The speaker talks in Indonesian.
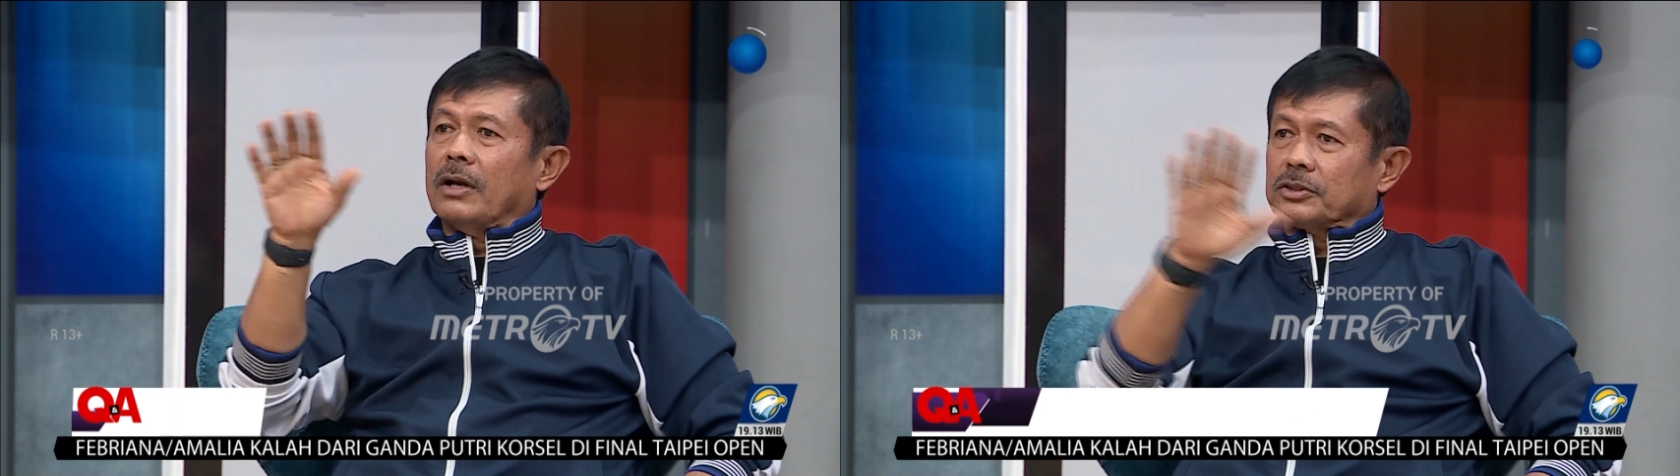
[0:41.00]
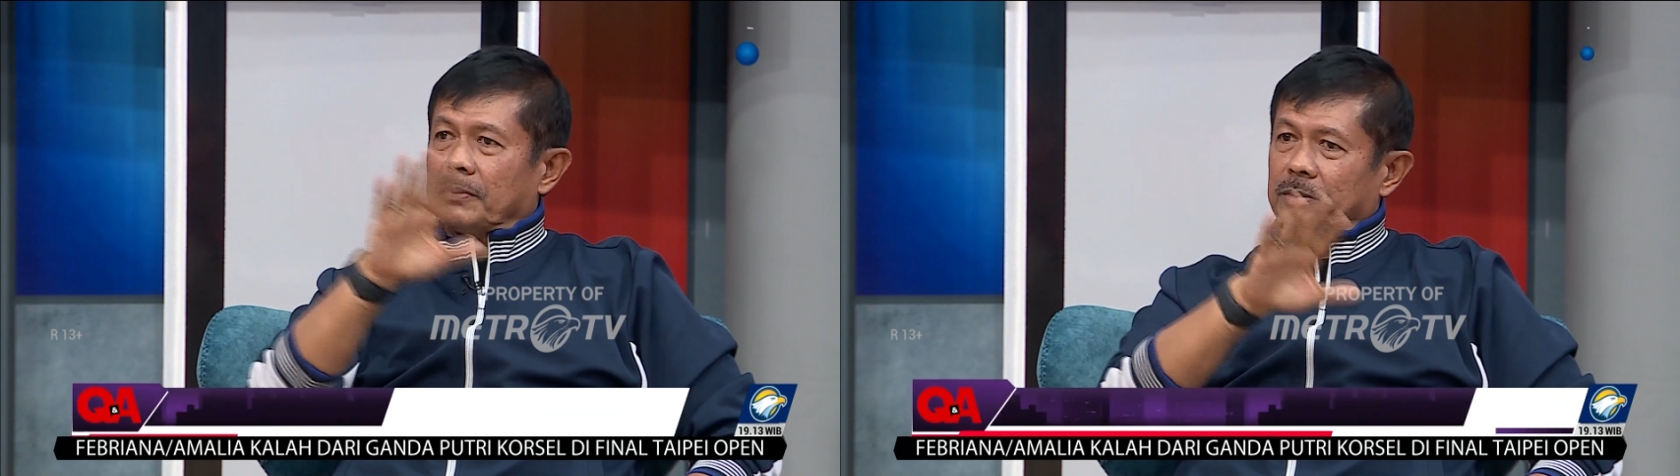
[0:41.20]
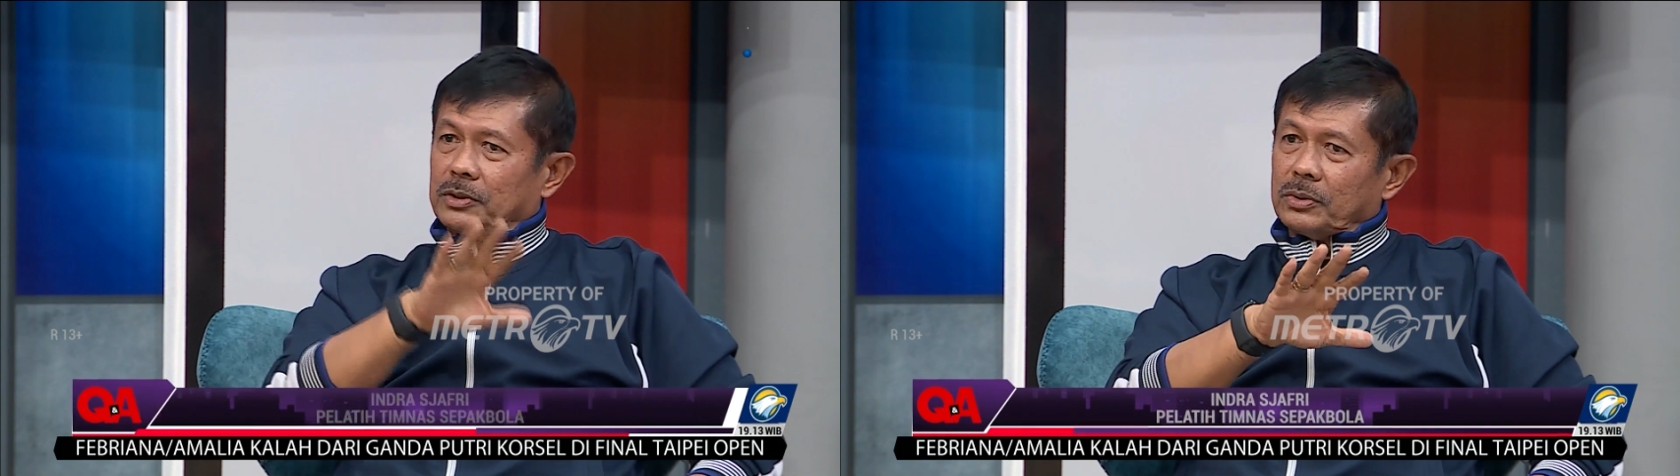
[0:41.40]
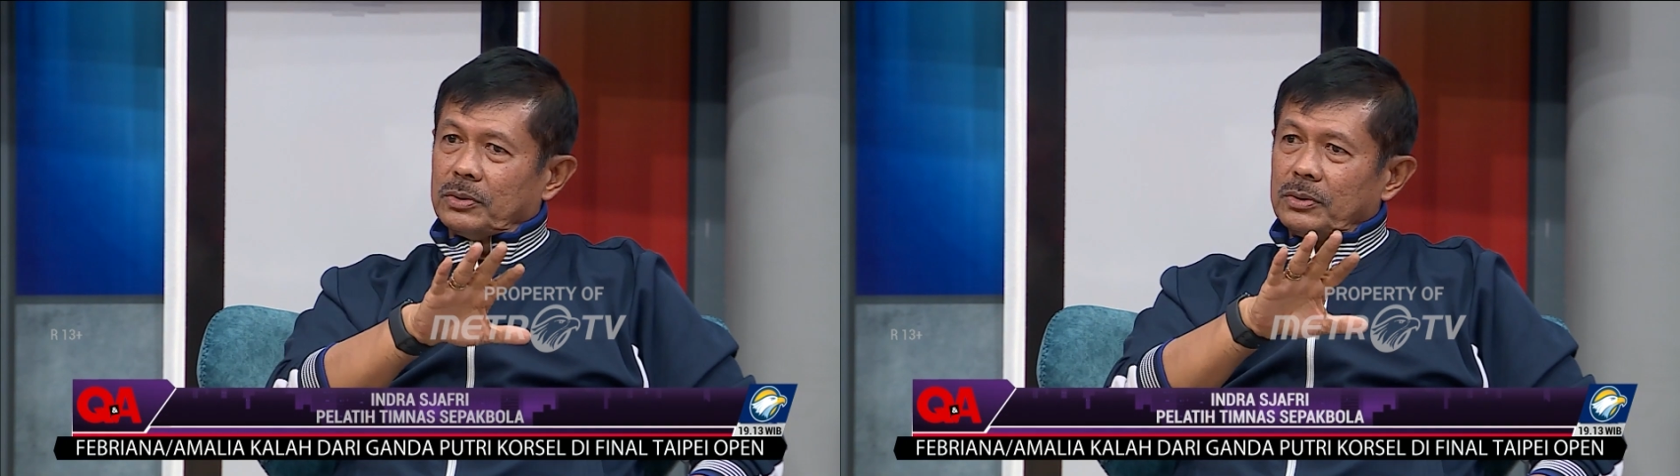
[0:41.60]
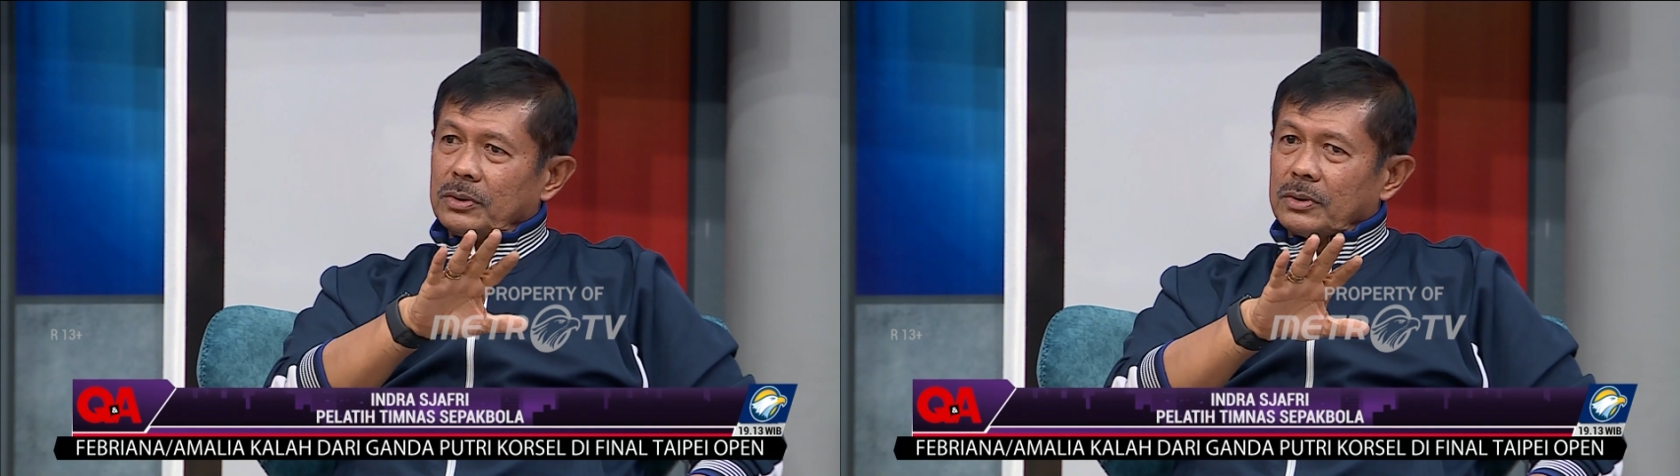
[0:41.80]
Oleh sebab
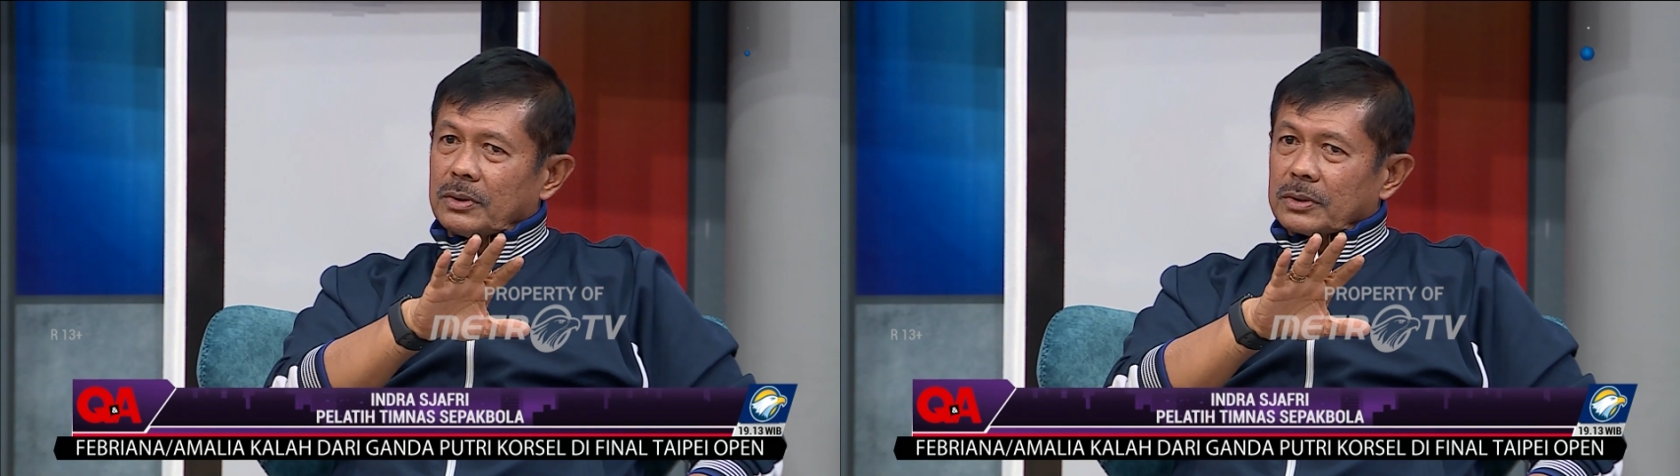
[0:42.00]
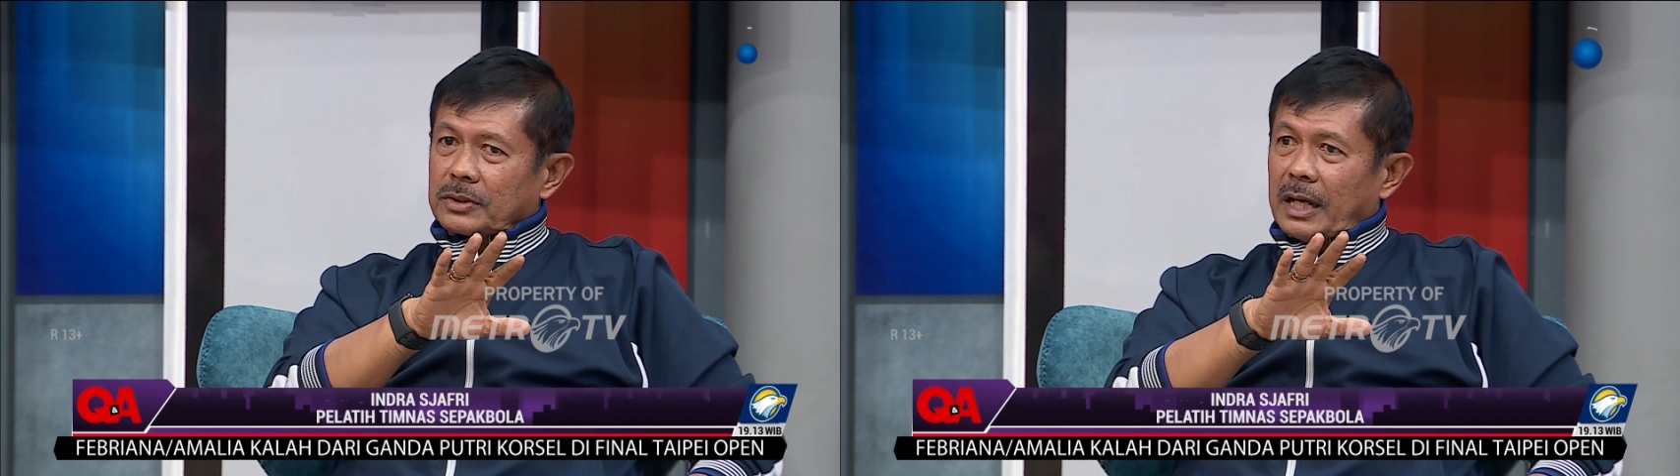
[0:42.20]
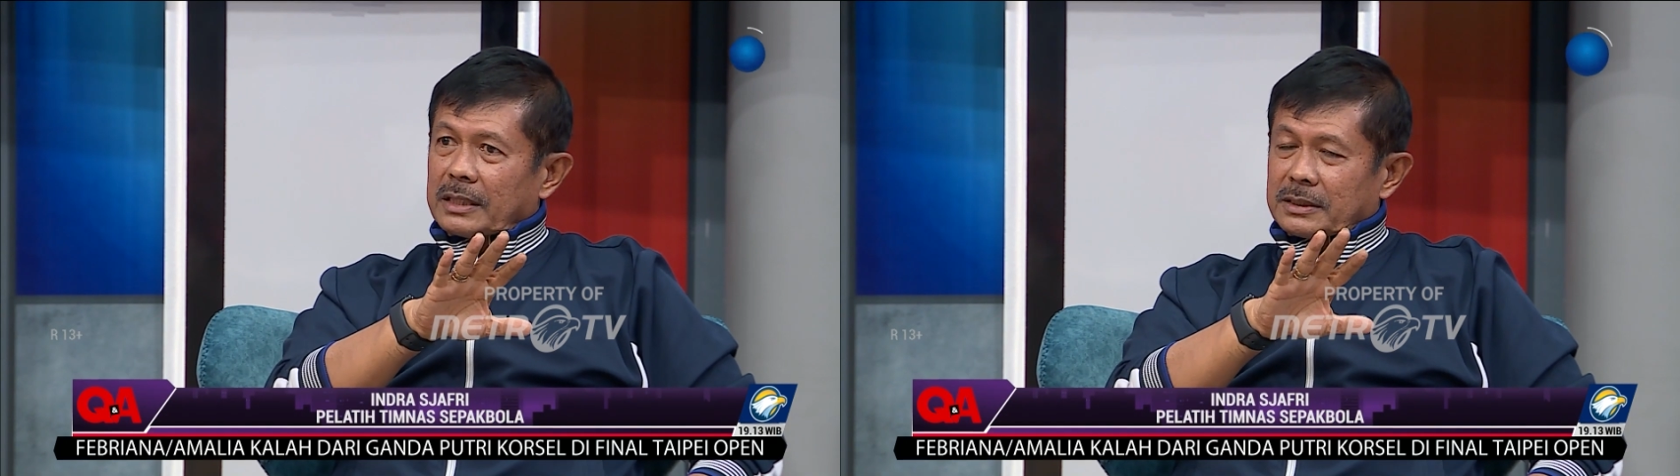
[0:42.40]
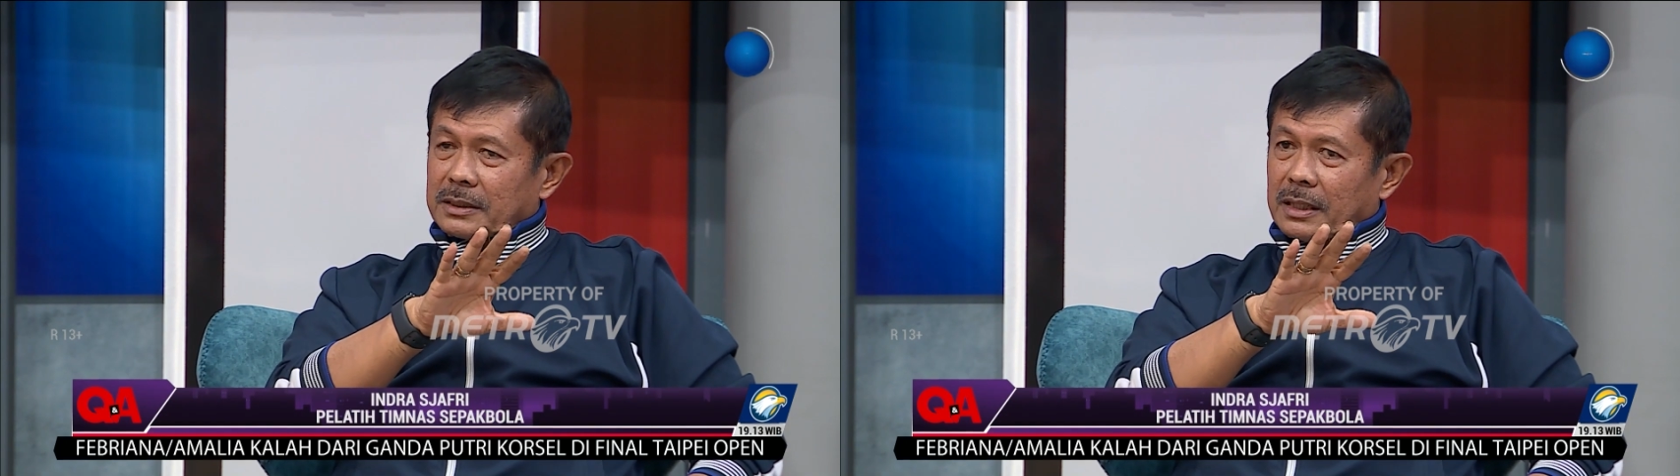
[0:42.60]
itu saya